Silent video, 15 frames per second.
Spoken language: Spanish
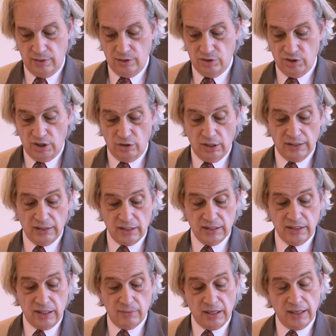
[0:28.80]
siendo la
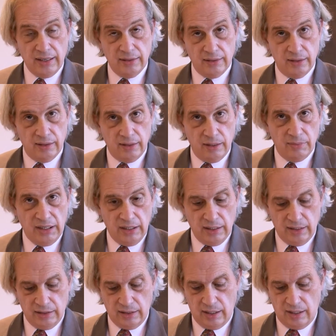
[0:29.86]
tercera más grande en América
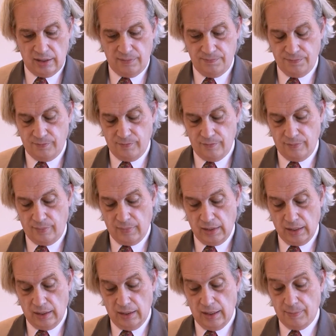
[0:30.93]
Latina.
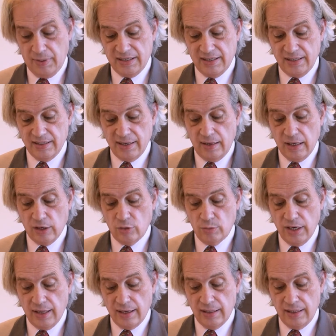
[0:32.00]
La presencia de la
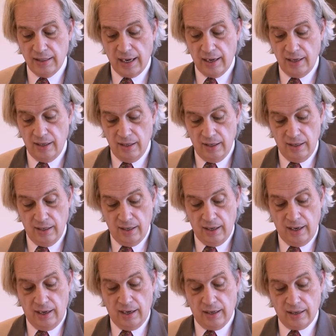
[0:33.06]
comunidad Nikkei
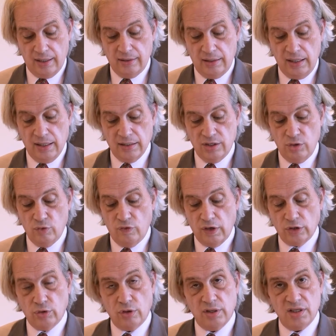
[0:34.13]
en la Argentina ha sido un
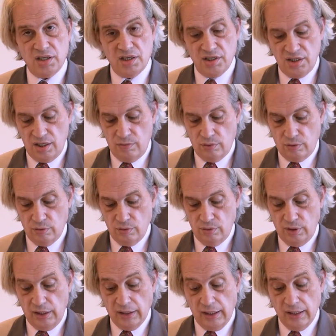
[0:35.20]
factor decisivo
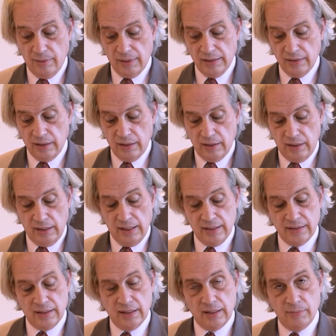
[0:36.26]
y relevante en el
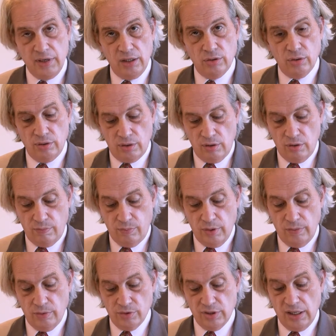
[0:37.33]
acercamiento entre los
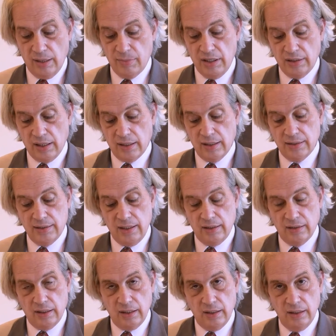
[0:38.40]
pueblos y la amistad que
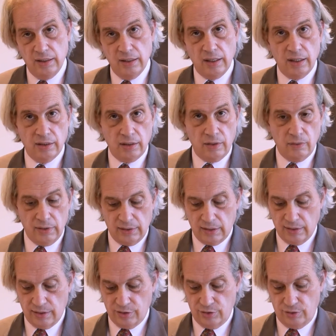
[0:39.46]
existe entre
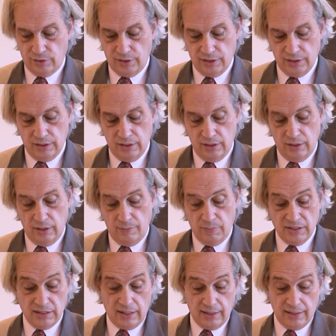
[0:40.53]
nuestras naciones,
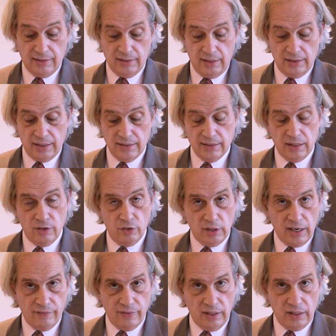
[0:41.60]
pese a la gran distancia
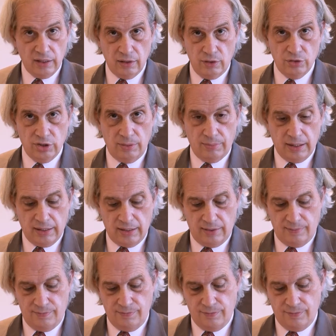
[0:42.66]
geográfica que nos separa.